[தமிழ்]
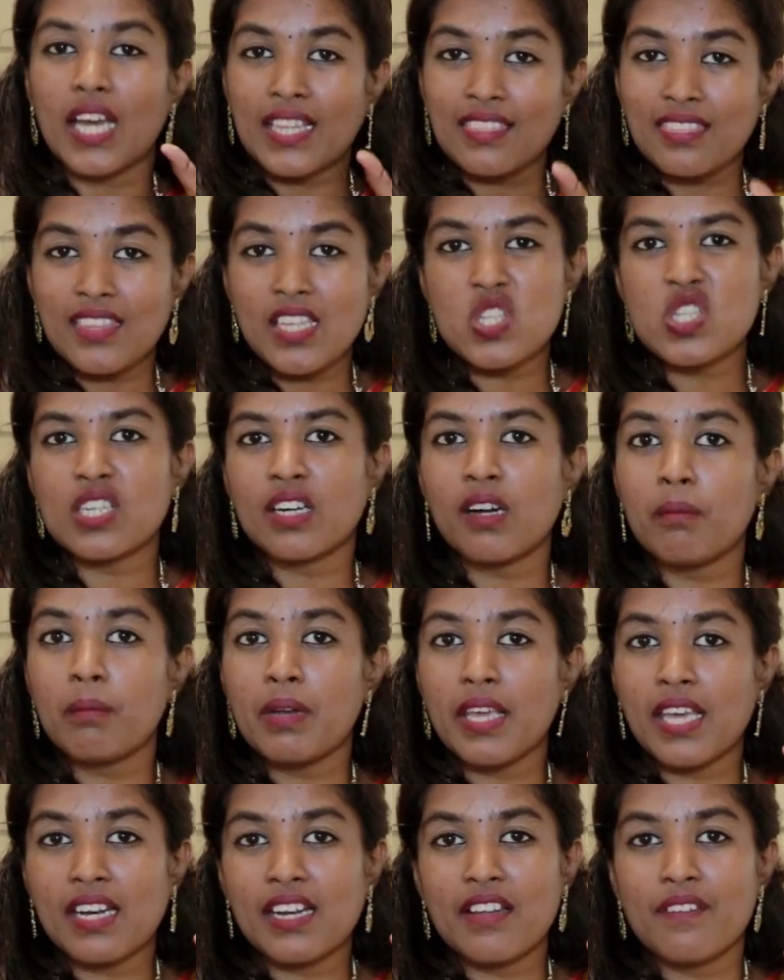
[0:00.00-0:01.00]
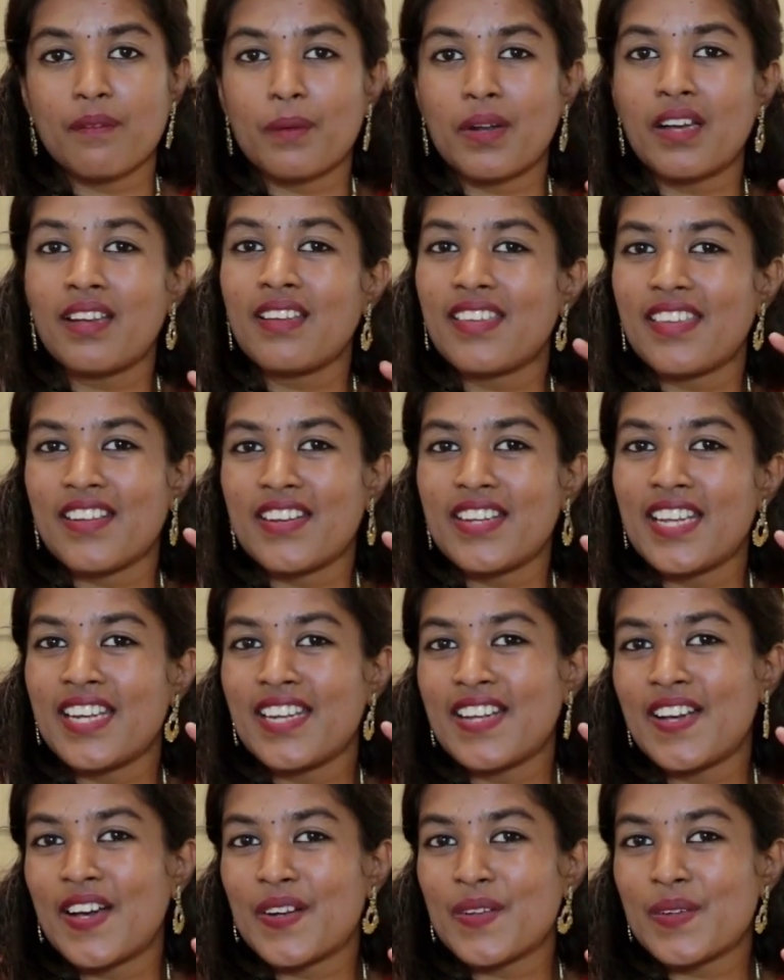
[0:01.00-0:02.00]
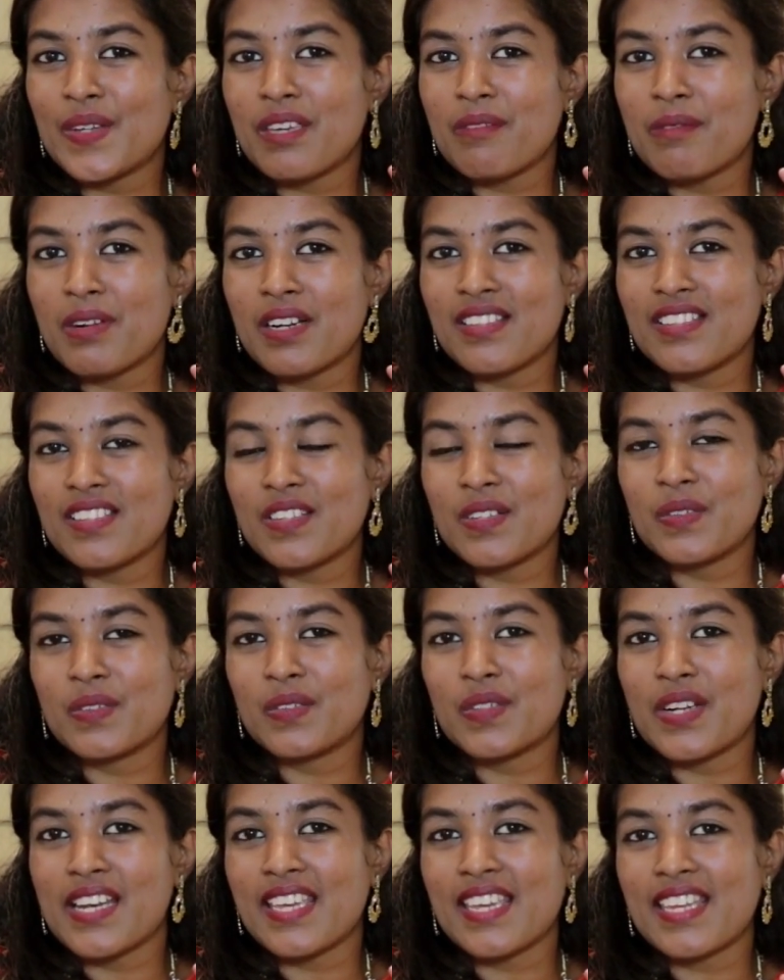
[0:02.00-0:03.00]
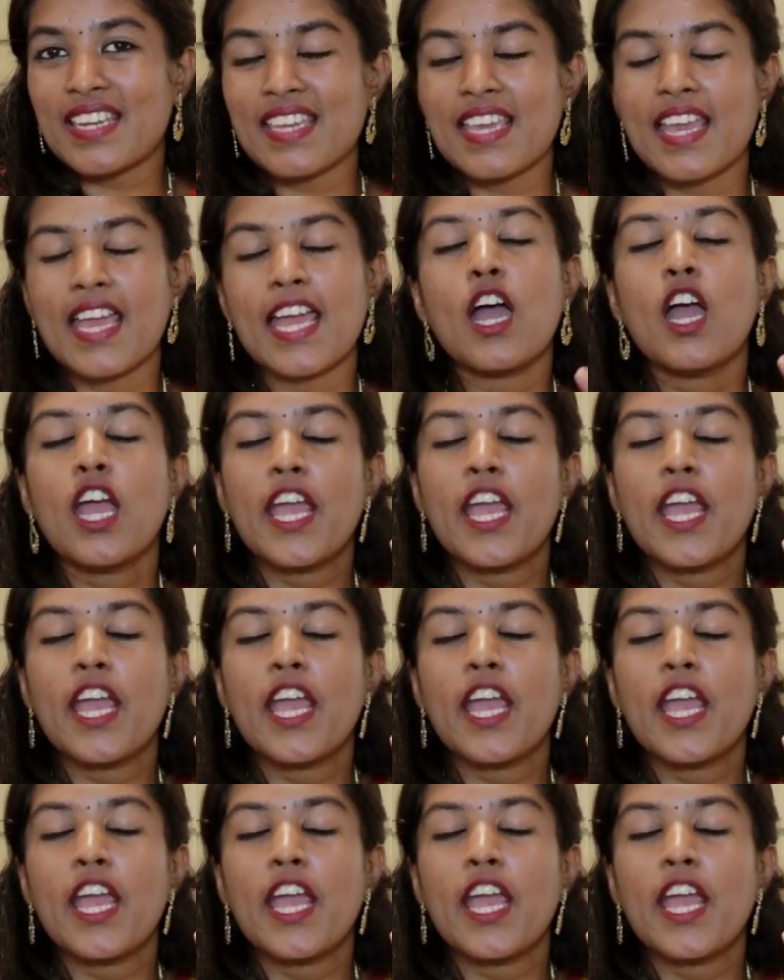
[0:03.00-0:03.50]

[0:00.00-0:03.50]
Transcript: அந்த ஜெர்ம் லேயர்லனா என்னென்ன ஆரோக்கியமானது இருக்கணும்னு நினைக்கிறீங்க